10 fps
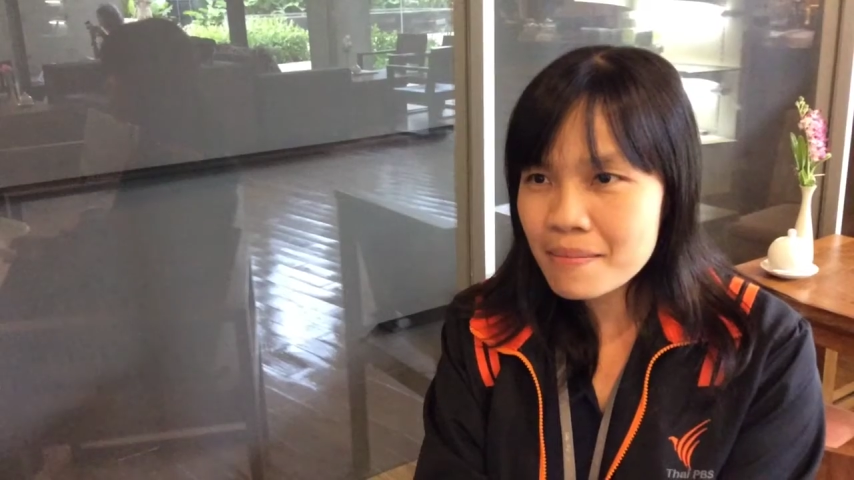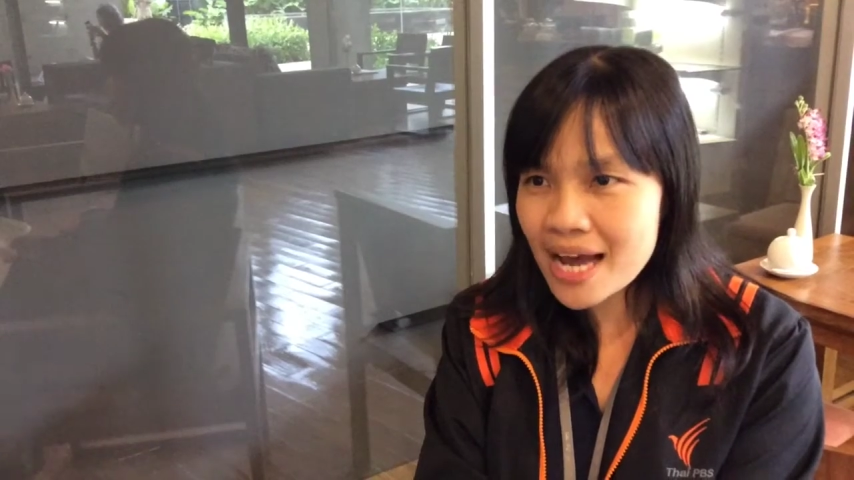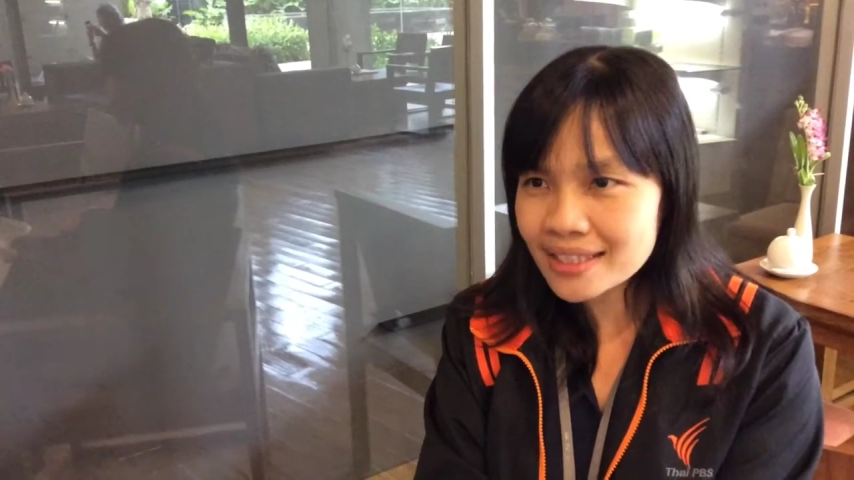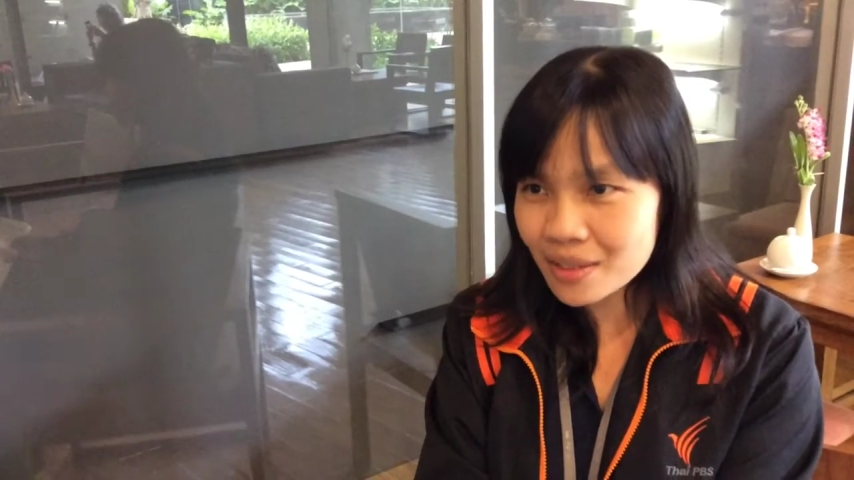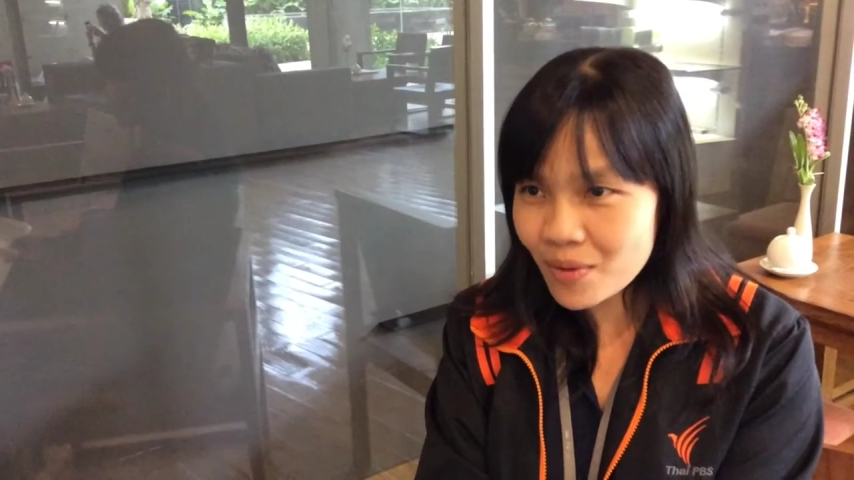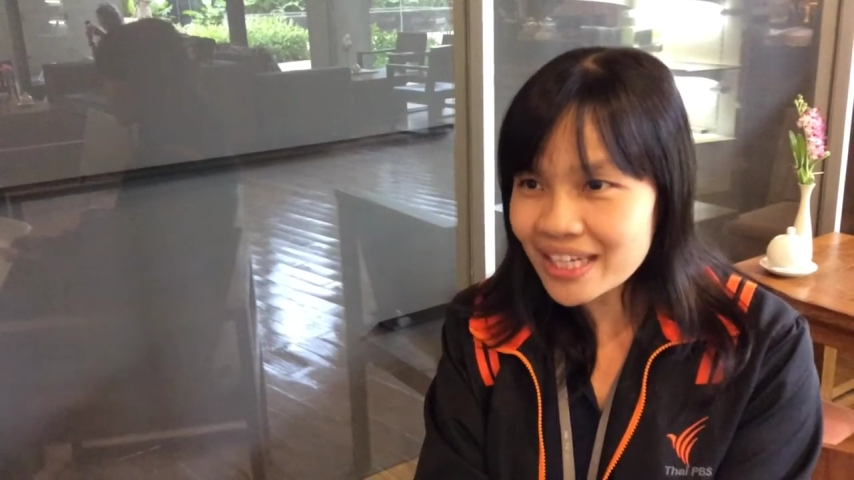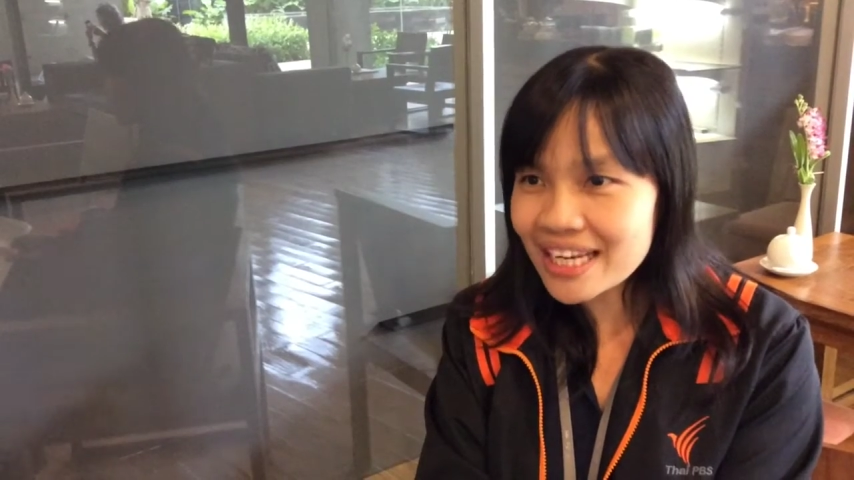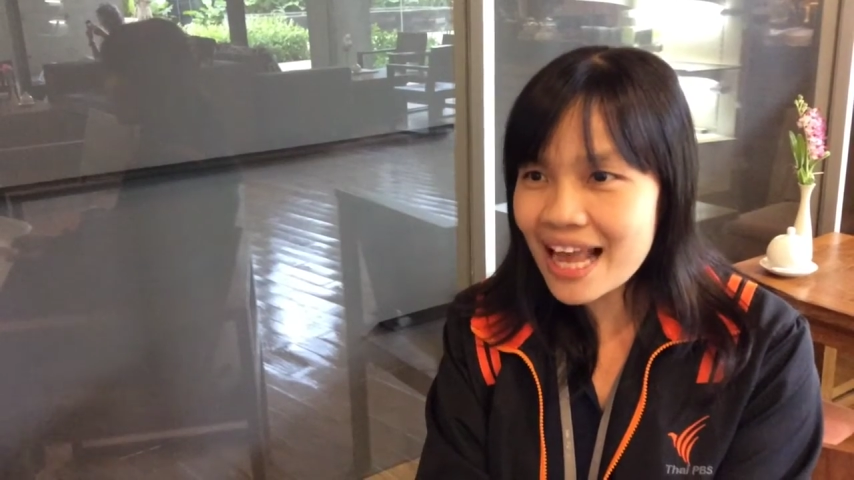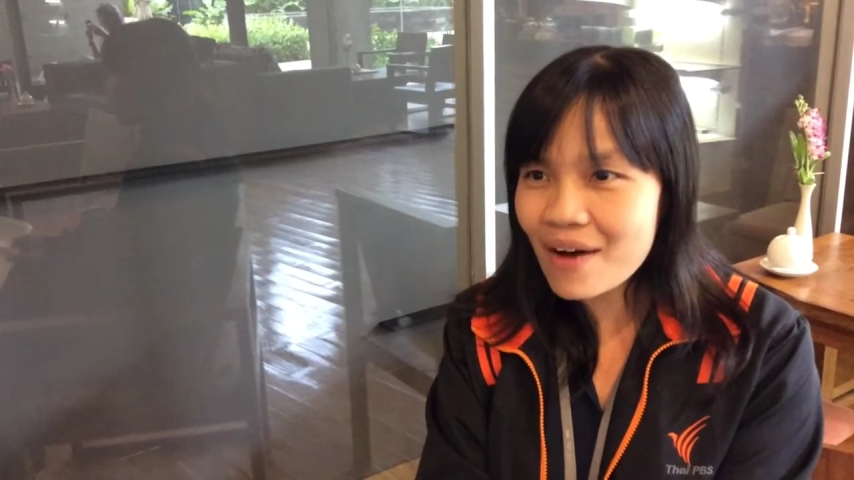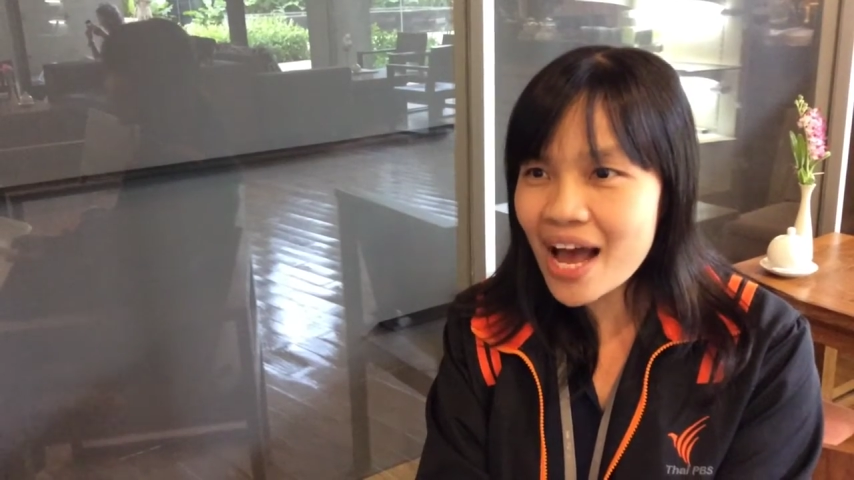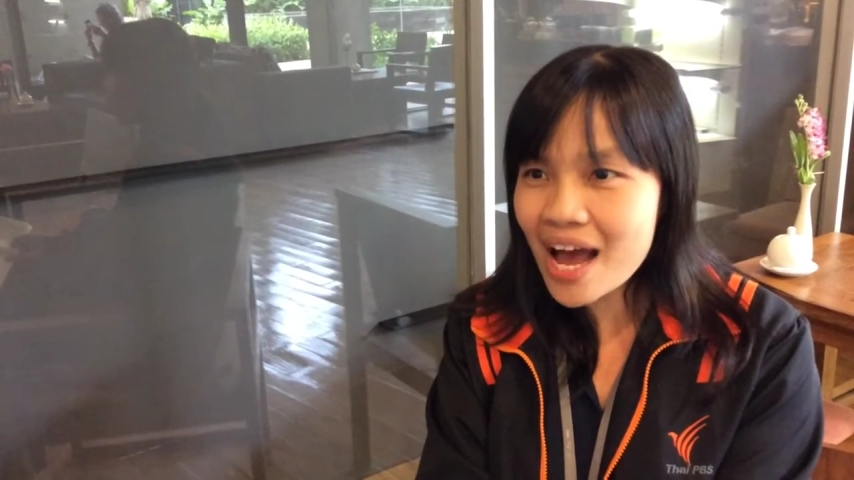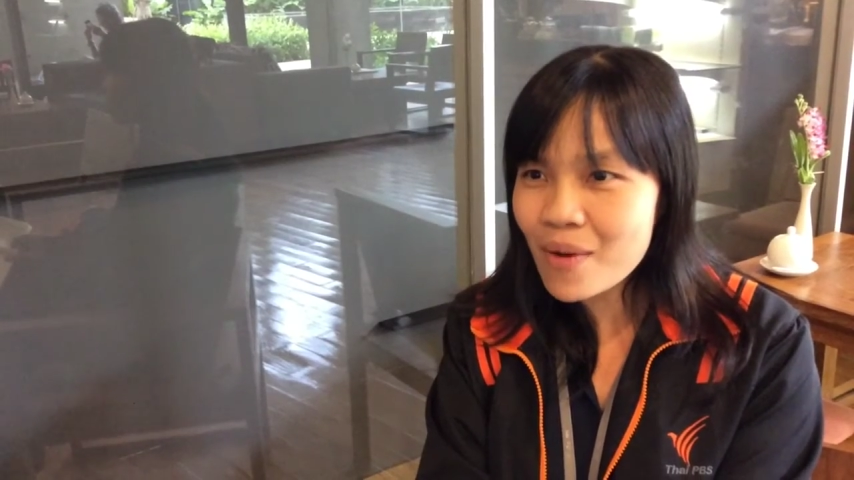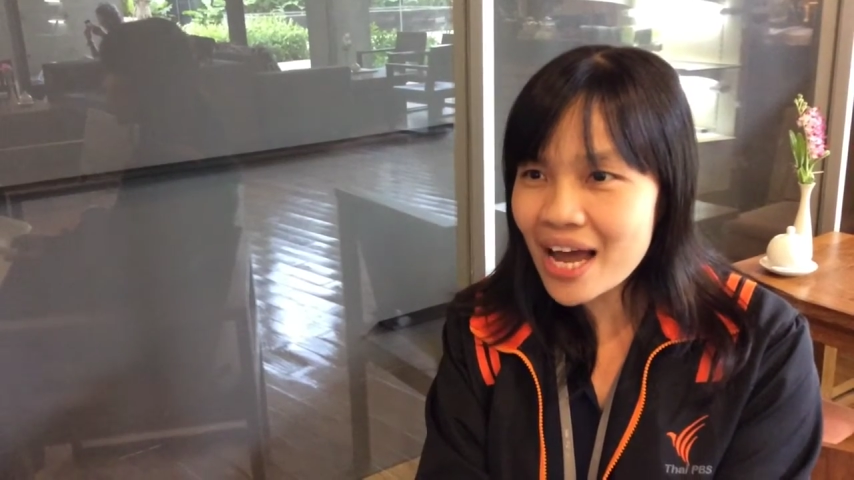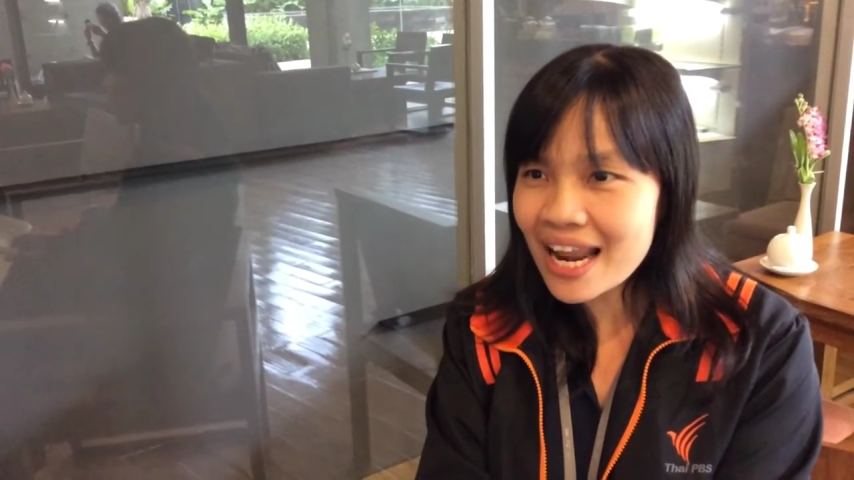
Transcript: มาถึงวันนี้แล้ว 5 วัน